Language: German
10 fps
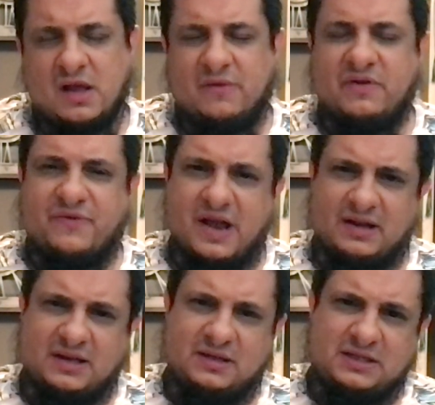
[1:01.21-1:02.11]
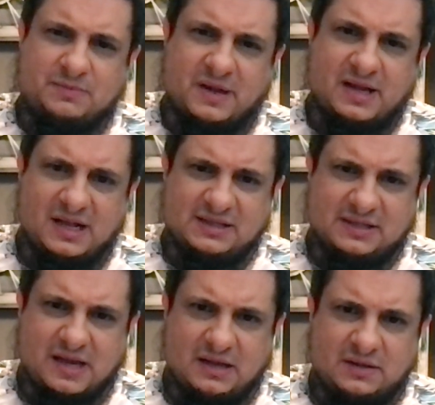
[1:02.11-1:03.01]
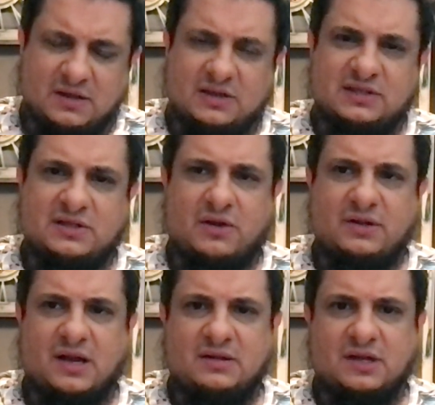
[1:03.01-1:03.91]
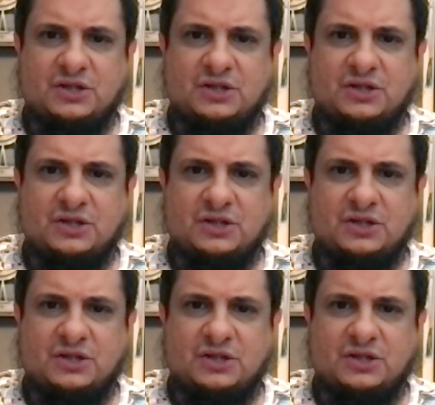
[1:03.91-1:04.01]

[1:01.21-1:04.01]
Wir werden ihn nicht mal Esen nennen, sondern